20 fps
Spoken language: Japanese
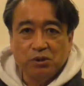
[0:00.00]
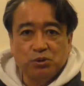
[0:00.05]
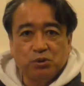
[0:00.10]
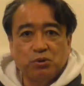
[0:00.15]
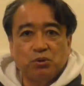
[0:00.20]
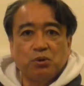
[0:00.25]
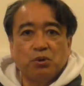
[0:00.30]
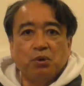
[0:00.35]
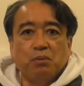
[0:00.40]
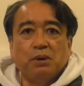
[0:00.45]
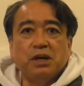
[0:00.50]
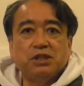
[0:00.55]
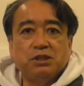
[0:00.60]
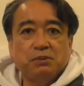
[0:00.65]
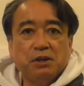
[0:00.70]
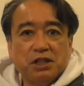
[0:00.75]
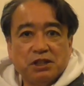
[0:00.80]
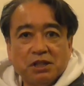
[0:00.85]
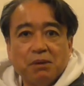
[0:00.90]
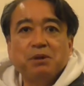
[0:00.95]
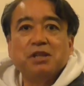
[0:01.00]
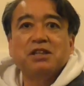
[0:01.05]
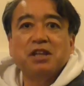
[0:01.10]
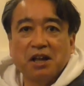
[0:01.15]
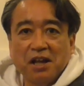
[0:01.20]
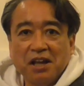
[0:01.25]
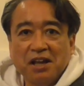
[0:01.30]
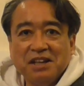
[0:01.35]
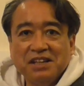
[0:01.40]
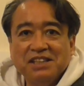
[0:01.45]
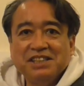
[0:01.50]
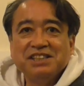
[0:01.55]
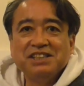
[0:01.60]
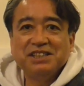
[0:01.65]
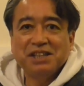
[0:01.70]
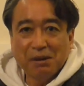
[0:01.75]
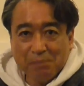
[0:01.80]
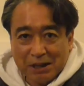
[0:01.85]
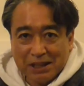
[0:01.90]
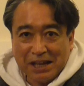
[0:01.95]
ちょっと今日真面目に喋ったね
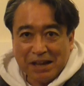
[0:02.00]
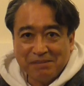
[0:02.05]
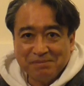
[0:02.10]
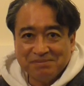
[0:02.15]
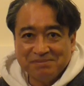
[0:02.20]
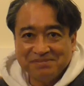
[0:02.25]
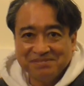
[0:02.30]
じゃあまた。